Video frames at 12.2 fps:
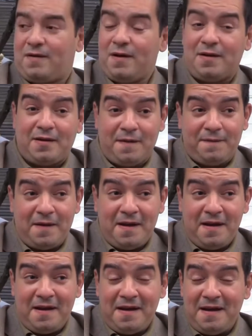كي تي
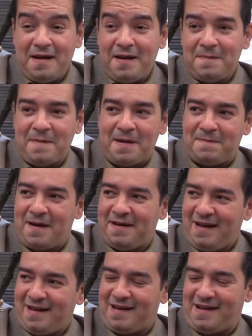في ما
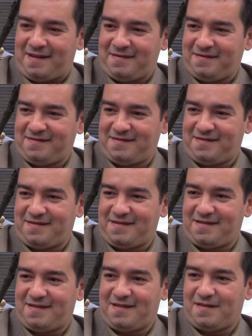يبان عليه
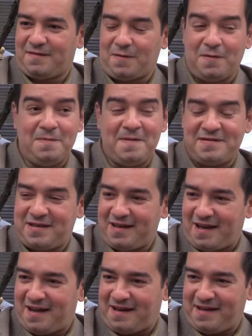تقول ماشي
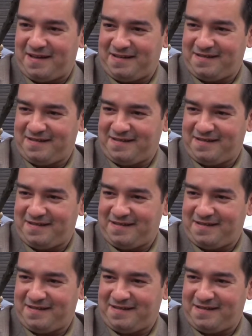قاري